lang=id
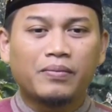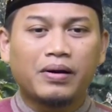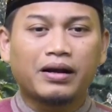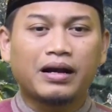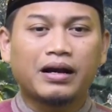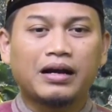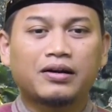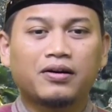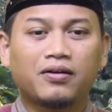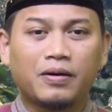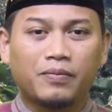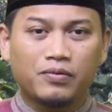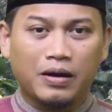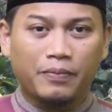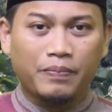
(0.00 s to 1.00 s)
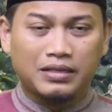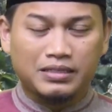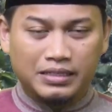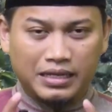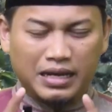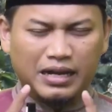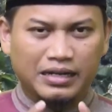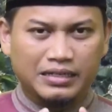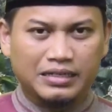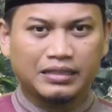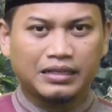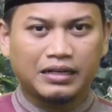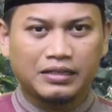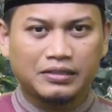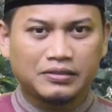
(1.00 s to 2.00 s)
maka kalau nabas ini hadis
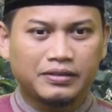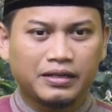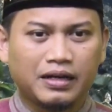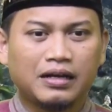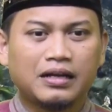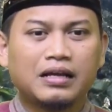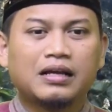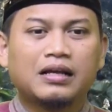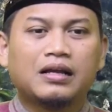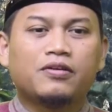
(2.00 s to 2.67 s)
yang tadi juga